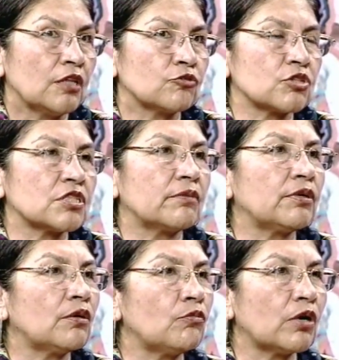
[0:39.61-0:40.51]
Entonces
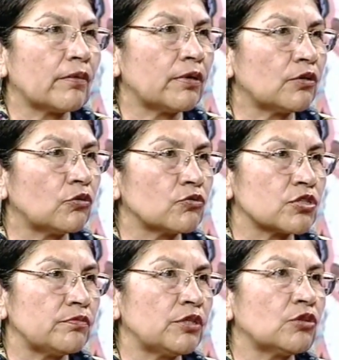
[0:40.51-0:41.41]
había un cabal
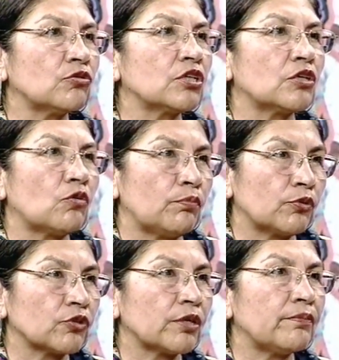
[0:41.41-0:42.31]
conocimiento del
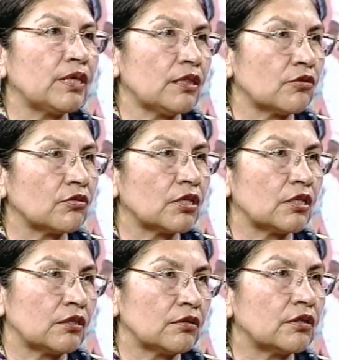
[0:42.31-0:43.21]
comportamiento
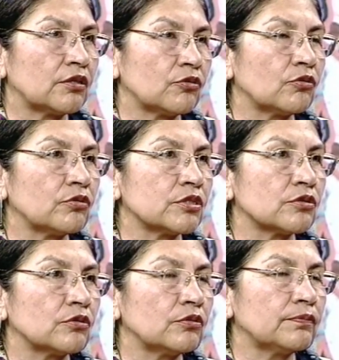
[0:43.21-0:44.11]
de todo. Y que
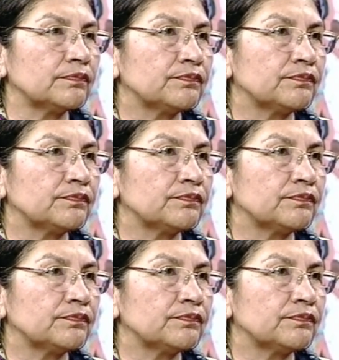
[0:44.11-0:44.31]
ahora con toda la